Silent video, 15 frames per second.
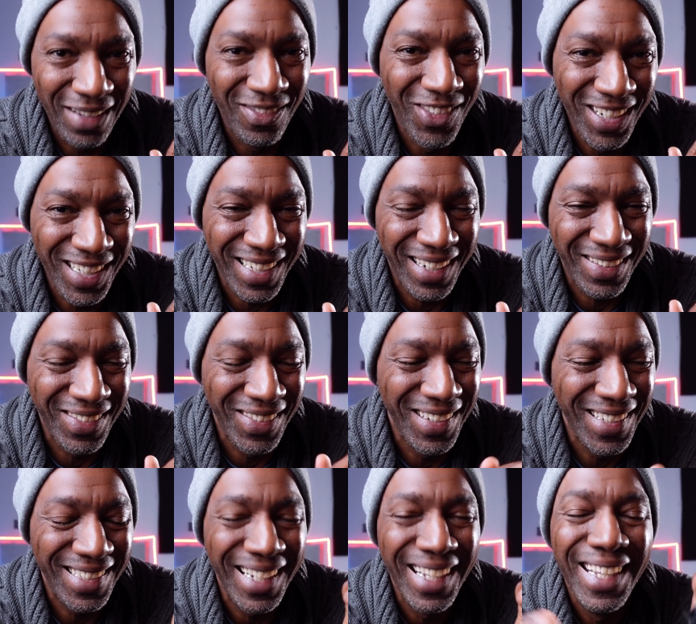é muita
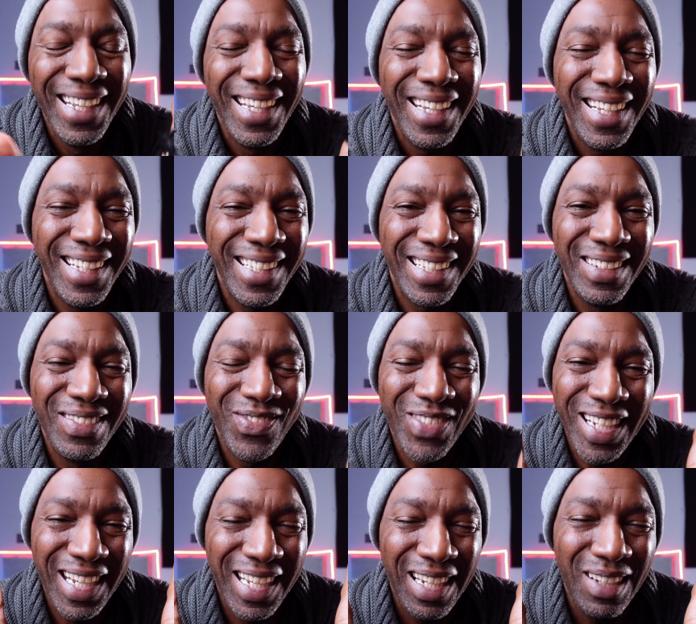coisa. Então
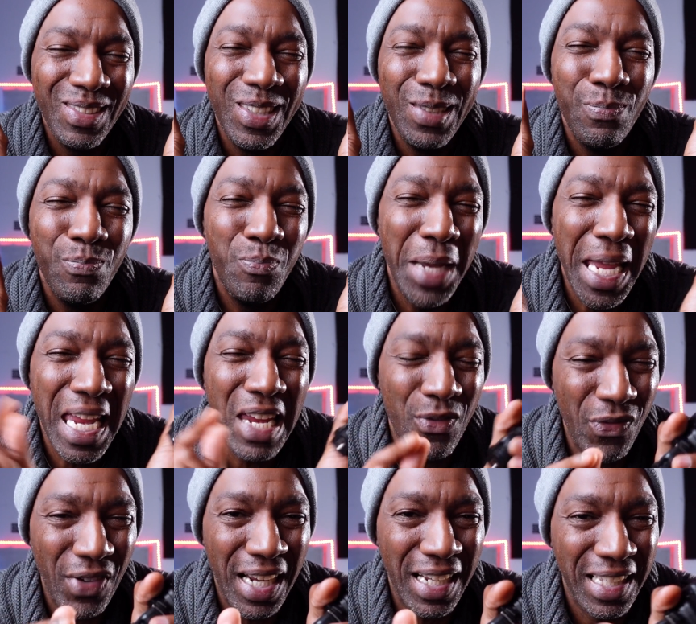fica aquela luz bem
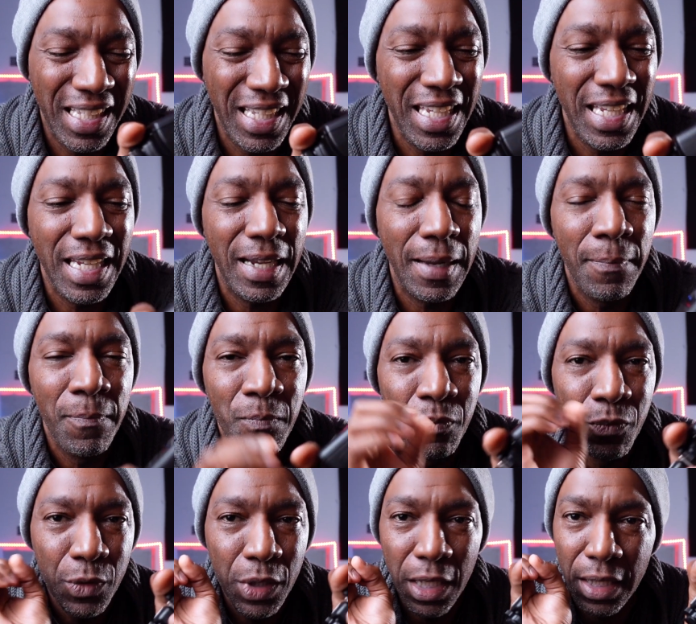fraquinha,
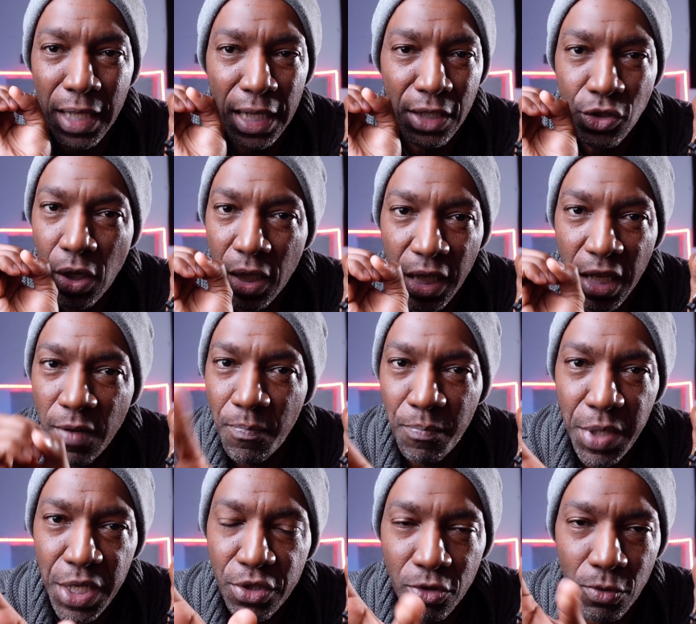que dá só aquele
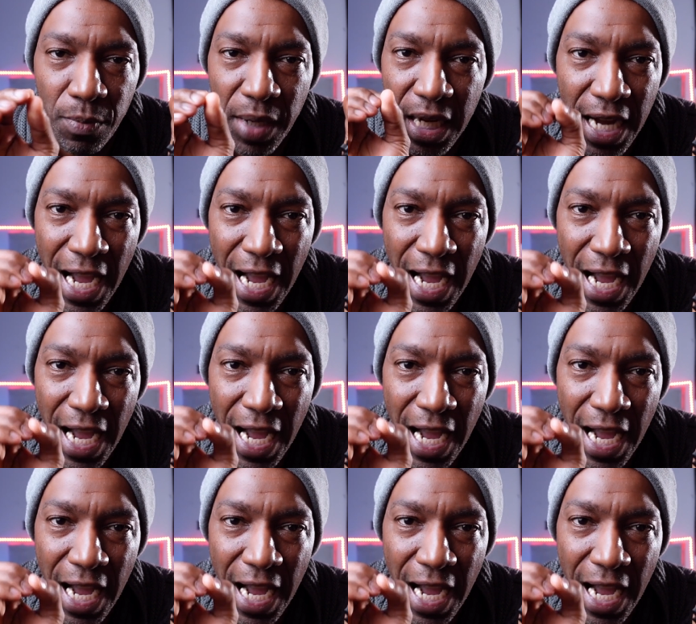pisco bem